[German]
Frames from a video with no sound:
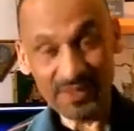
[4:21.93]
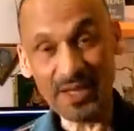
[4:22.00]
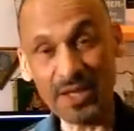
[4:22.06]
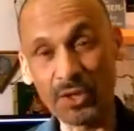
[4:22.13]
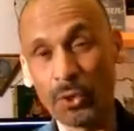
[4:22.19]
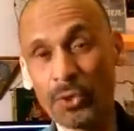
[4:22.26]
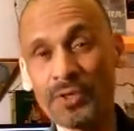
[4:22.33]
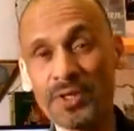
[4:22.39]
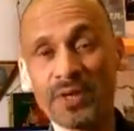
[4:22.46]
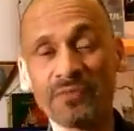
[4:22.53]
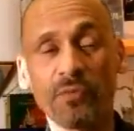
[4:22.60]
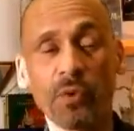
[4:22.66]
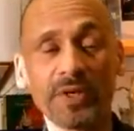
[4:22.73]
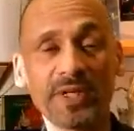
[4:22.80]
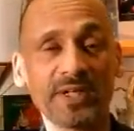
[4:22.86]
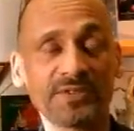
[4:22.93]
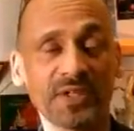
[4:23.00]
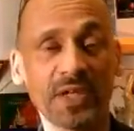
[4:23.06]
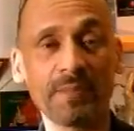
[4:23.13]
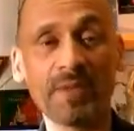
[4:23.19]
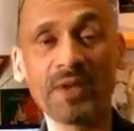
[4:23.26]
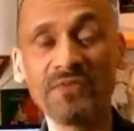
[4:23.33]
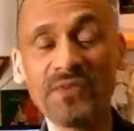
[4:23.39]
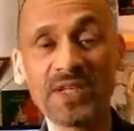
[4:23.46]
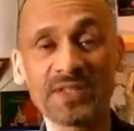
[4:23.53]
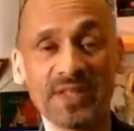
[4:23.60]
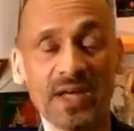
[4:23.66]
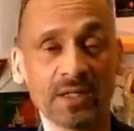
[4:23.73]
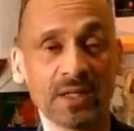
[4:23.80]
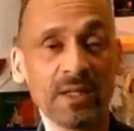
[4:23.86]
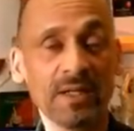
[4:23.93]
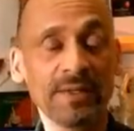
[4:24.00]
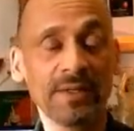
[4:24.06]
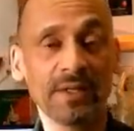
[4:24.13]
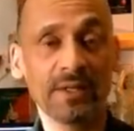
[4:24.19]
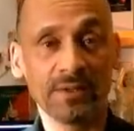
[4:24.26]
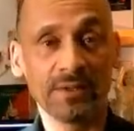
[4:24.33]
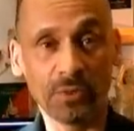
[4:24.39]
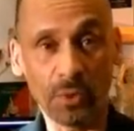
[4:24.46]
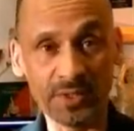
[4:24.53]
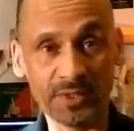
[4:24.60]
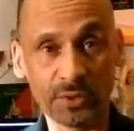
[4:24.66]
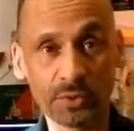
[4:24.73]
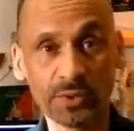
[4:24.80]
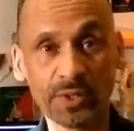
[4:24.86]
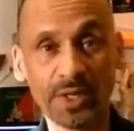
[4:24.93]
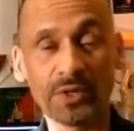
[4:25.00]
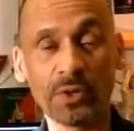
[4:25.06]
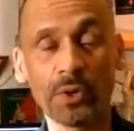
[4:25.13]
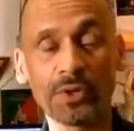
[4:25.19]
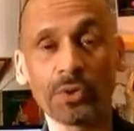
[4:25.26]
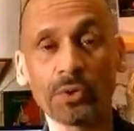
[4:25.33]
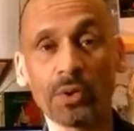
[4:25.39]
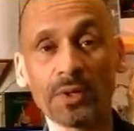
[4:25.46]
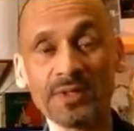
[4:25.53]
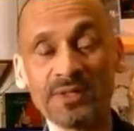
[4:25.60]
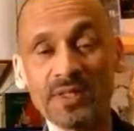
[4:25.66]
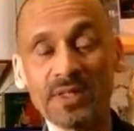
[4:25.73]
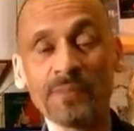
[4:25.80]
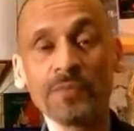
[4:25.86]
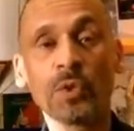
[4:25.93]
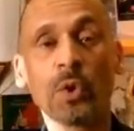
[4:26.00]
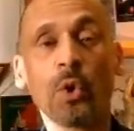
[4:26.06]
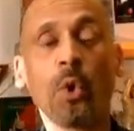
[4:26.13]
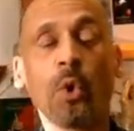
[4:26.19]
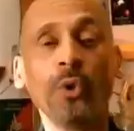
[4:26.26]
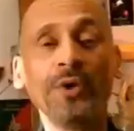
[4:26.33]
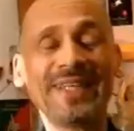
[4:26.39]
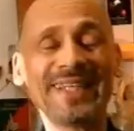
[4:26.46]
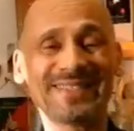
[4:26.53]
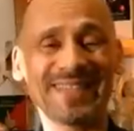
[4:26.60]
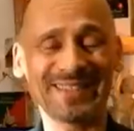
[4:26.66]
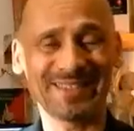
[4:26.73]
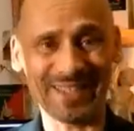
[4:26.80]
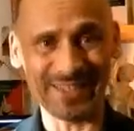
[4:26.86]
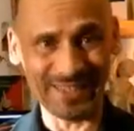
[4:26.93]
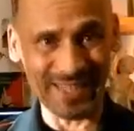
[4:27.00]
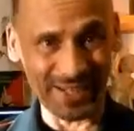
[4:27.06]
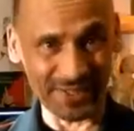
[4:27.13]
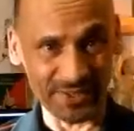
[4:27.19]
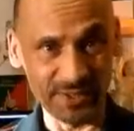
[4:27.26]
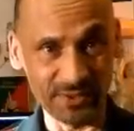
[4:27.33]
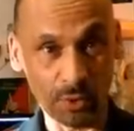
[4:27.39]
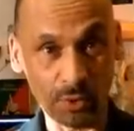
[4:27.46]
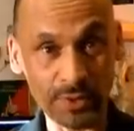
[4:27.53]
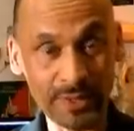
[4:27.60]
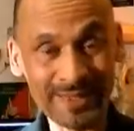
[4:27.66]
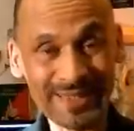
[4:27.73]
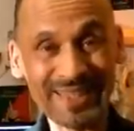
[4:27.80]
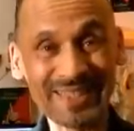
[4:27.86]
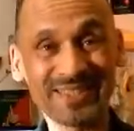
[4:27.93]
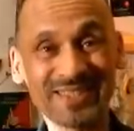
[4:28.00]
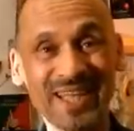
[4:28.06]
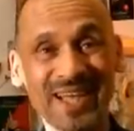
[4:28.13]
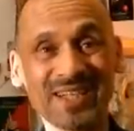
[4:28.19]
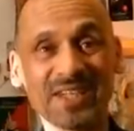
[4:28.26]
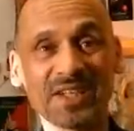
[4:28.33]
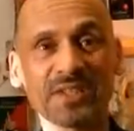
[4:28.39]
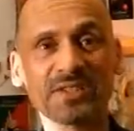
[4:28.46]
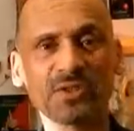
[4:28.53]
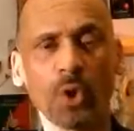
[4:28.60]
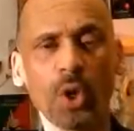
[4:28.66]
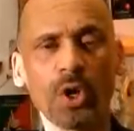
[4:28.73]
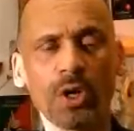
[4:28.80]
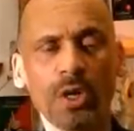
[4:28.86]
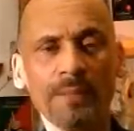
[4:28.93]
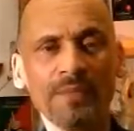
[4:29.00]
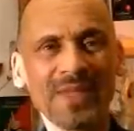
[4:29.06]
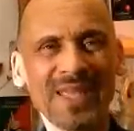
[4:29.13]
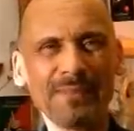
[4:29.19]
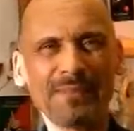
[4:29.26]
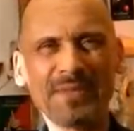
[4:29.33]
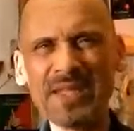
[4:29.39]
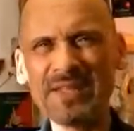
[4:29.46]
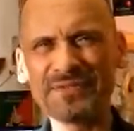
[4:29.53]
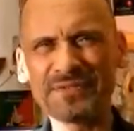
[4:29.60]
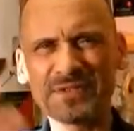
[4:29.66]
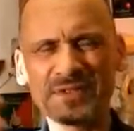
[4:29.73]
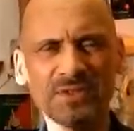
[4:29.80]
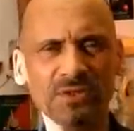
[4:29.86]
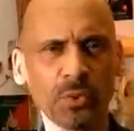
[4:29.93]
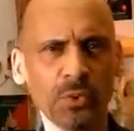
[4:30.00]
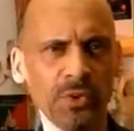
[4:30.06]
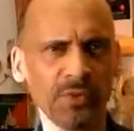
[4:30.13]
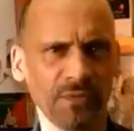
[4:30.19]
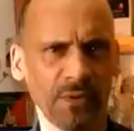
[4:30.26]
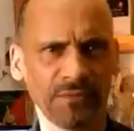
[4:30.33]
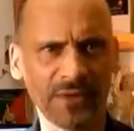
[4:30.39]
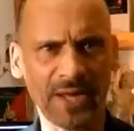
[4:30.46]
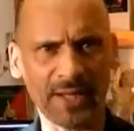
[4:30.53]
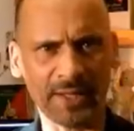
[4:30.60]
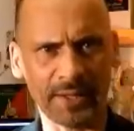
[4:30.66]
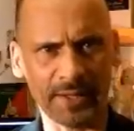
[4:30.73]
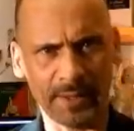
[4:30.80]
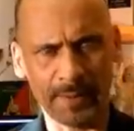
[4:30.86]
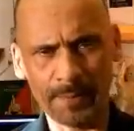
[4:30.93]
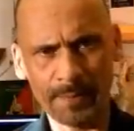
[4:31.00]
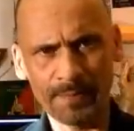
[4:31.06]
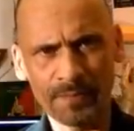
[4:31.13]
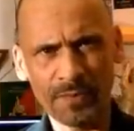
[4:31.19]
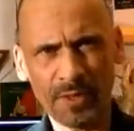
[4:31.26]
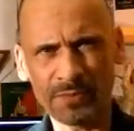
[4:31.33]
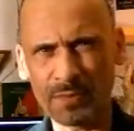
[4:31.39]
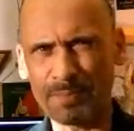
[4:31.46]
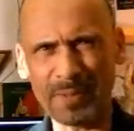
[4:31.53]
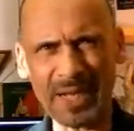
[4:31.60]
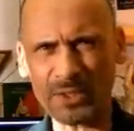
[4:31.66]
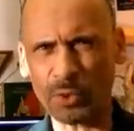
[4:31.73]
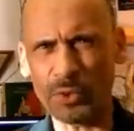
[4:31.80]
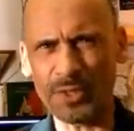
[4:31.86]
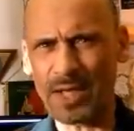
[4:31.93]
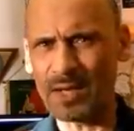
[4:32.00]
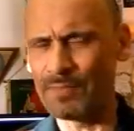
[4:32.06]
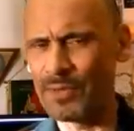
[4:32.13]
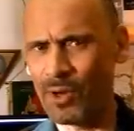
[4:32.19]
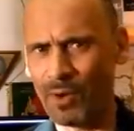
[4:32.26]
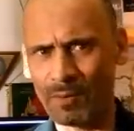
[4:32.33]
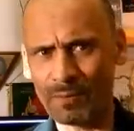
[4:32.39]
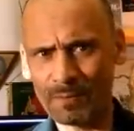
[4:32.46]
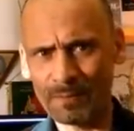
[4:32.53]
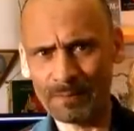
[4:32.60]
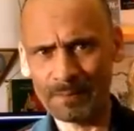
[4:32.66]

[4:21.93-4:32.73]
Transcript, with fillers: Gegründet wurde das Regiment, wie gesagt, 1999 und es hat seine Garnison in Saint-Christol, im tiefsten Süden von Frankreich, im Plateau d'Albion.